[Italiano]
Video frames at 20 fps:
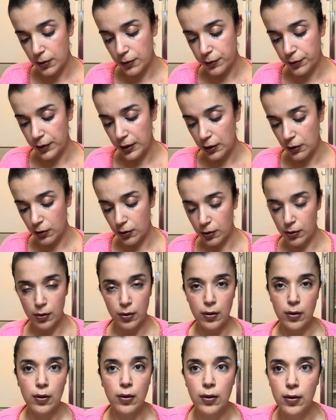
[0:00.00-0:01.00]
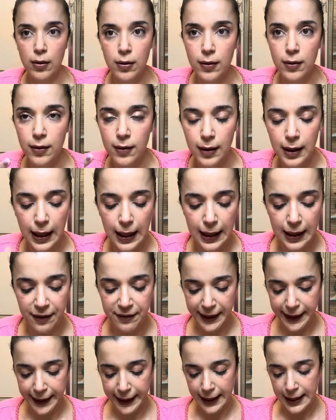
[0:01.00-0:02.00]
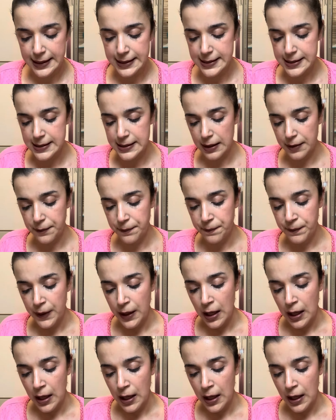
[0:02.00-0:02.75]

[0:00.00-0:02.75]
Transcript: fino alla vacanza